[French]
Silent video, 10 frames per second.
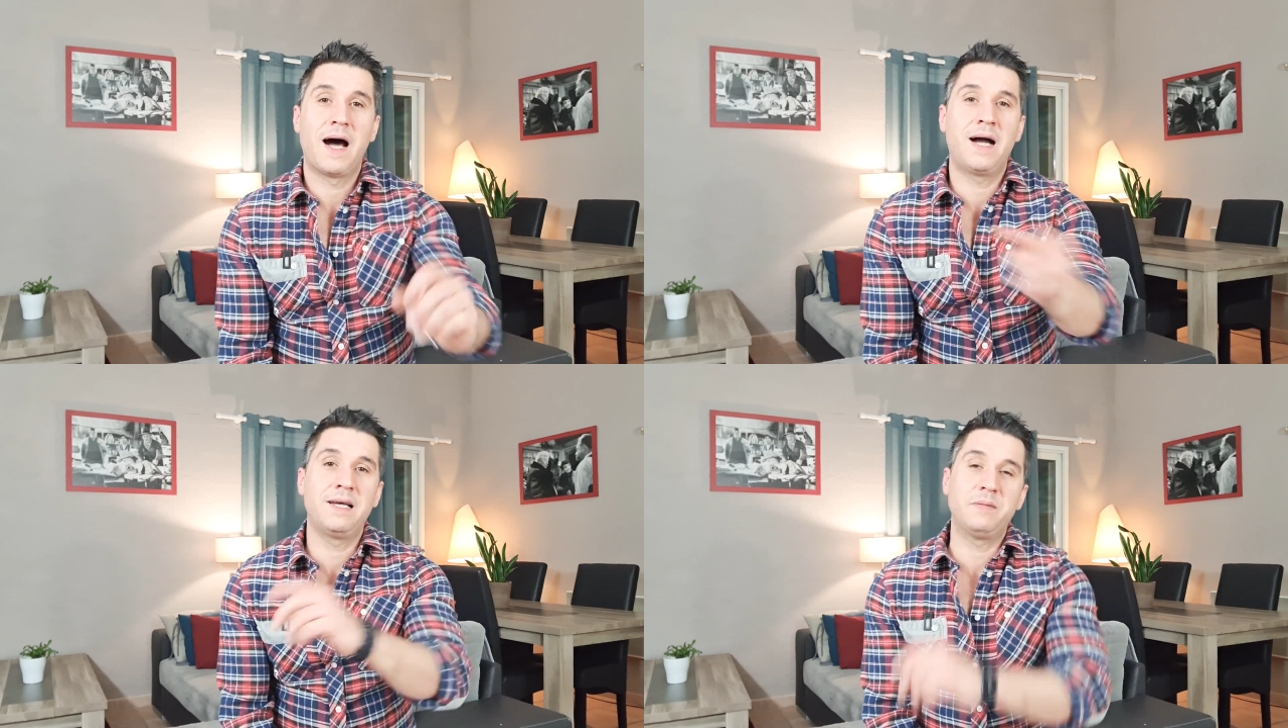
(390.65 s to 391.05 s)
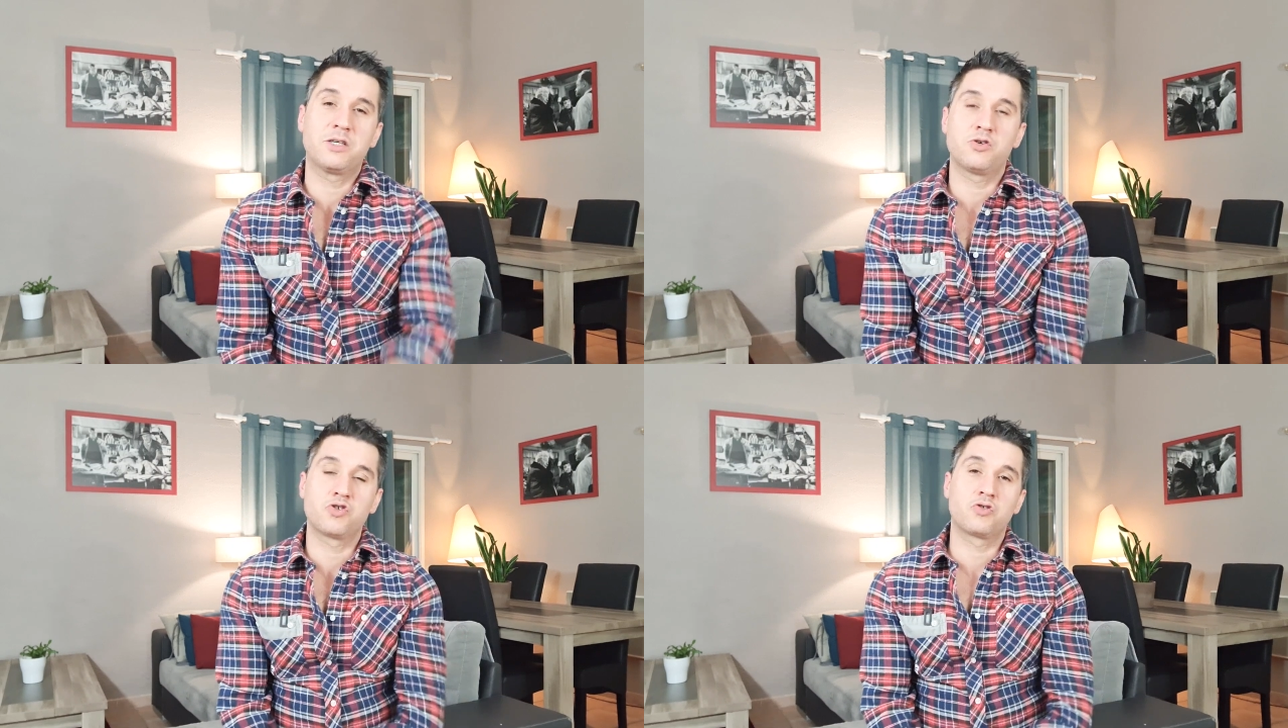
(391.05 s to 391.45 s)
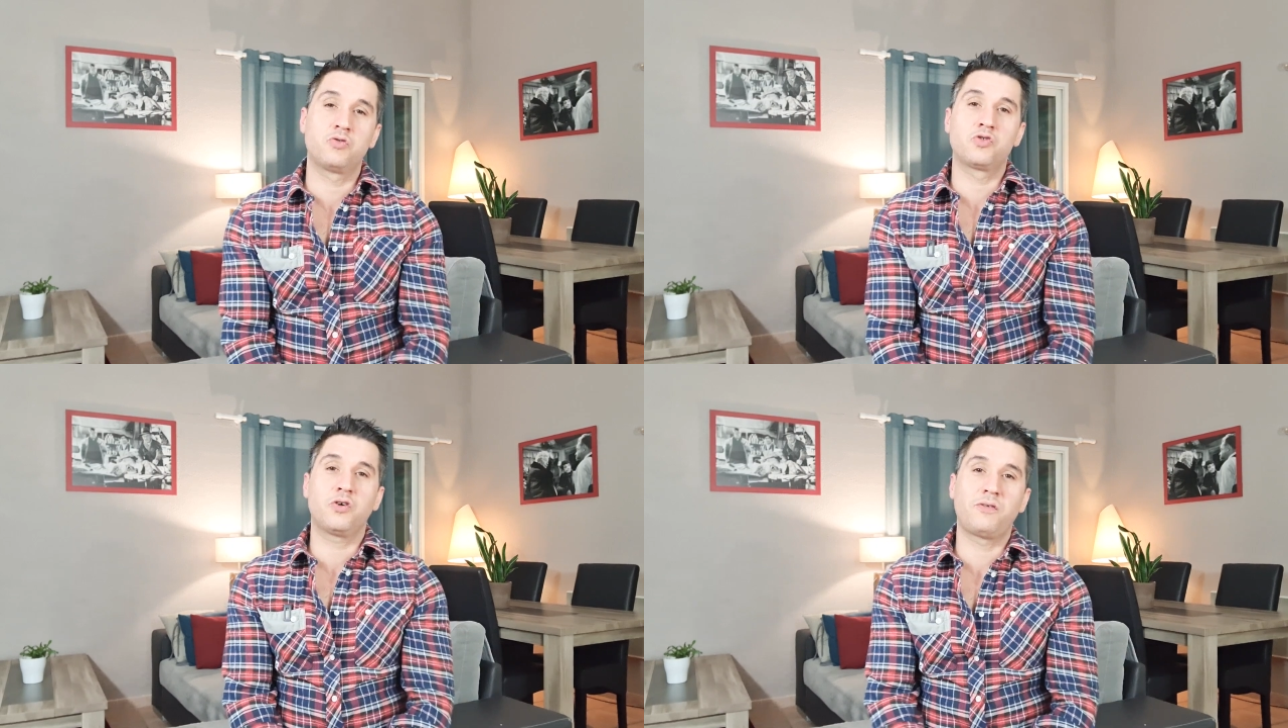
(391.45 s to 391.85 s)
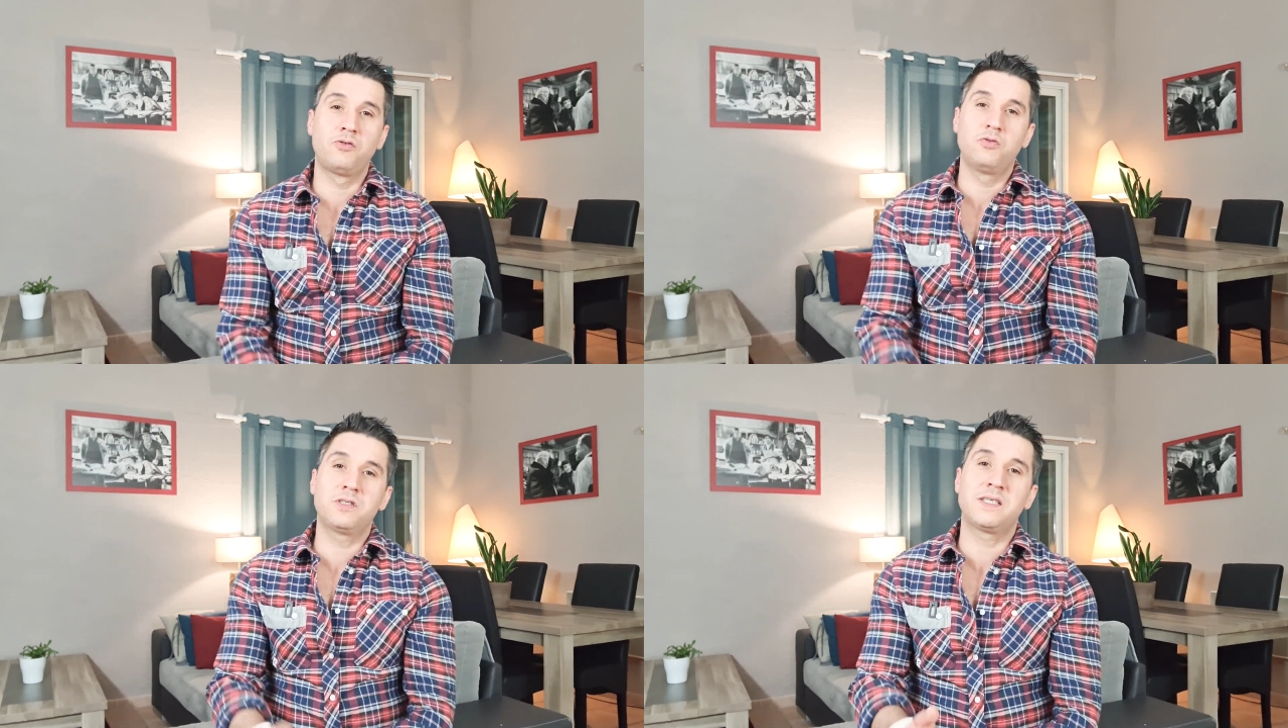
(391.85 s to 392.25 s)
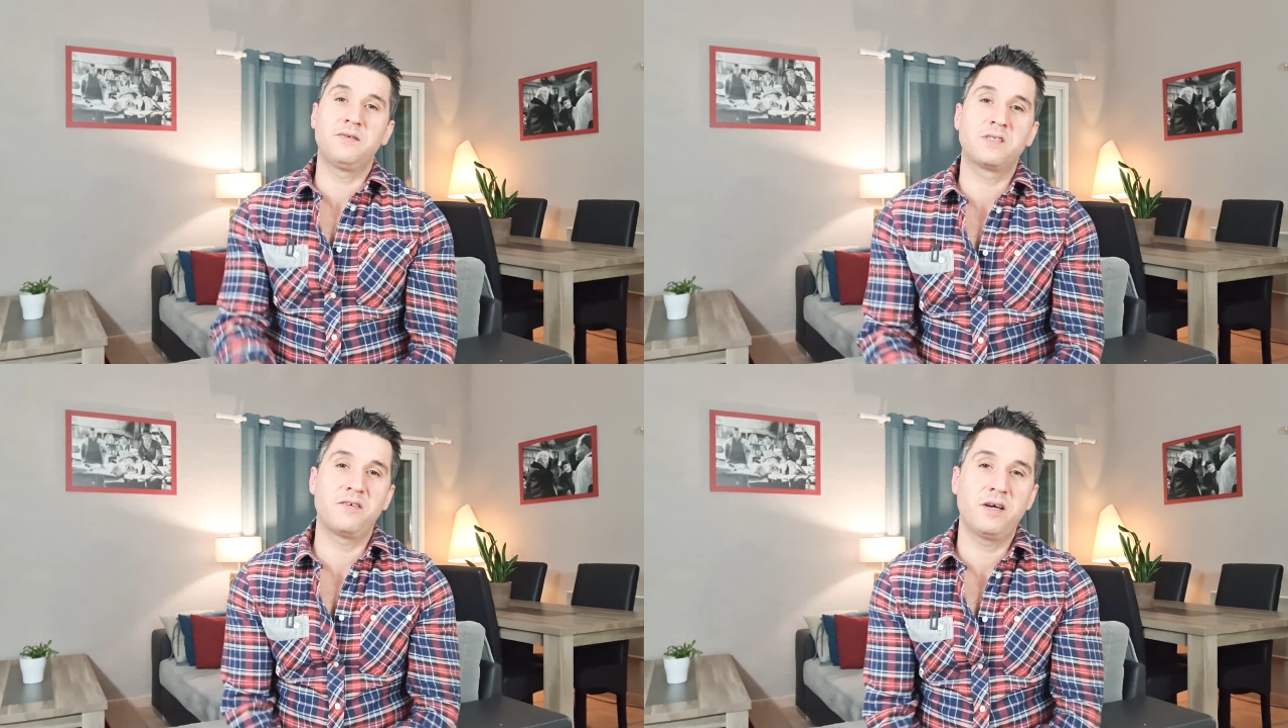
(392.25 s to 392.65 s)
Allez messieurs, je compte sur vous. Si
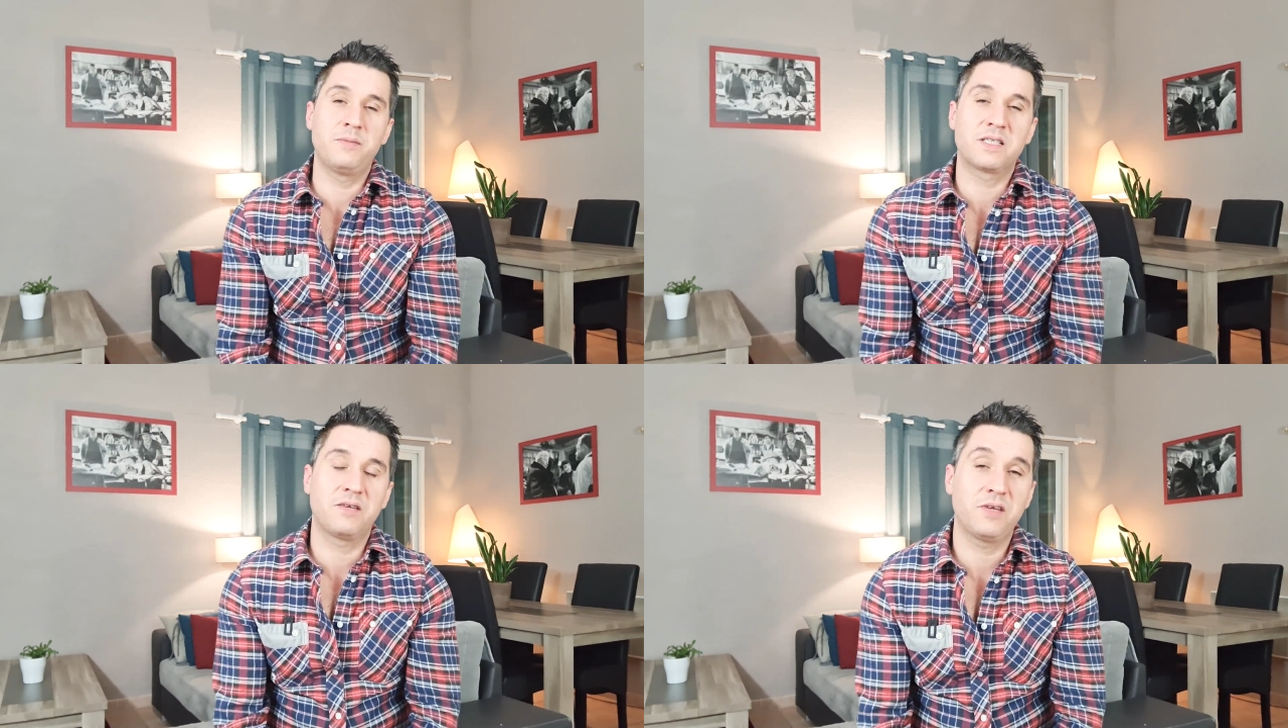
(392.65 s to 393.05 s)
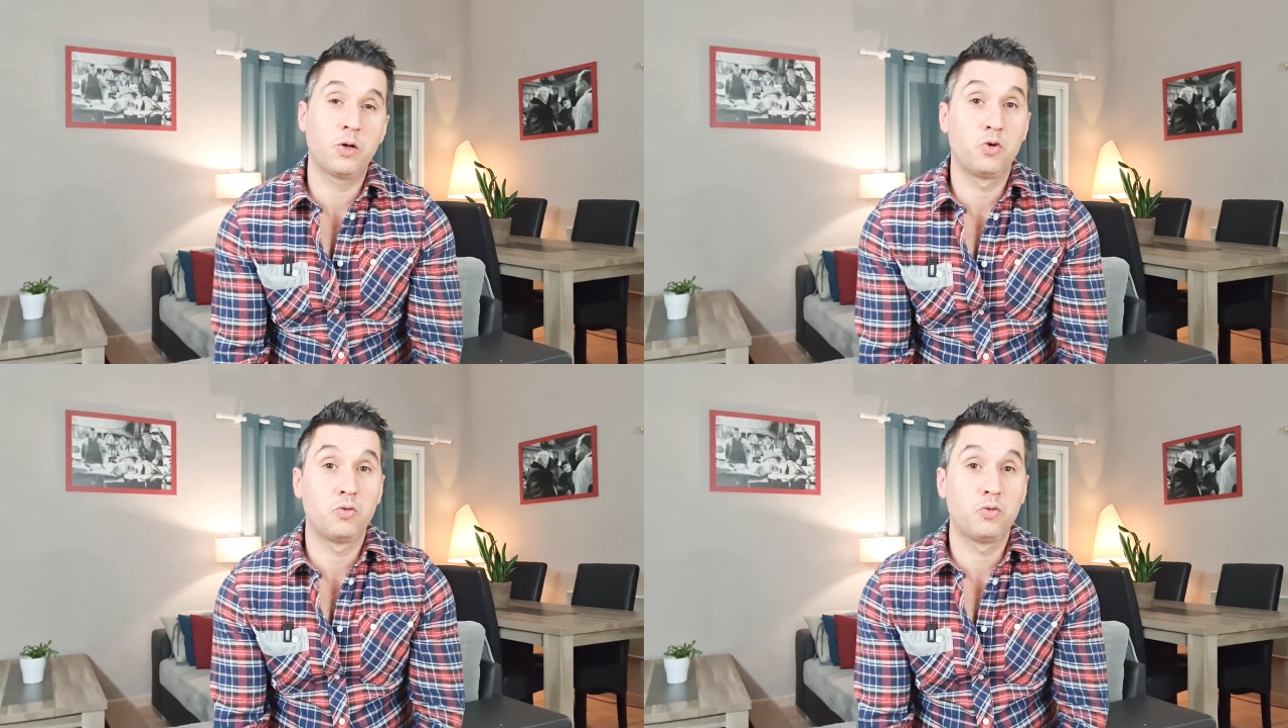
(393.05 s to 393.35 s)
vous avez aimé cette vidéo,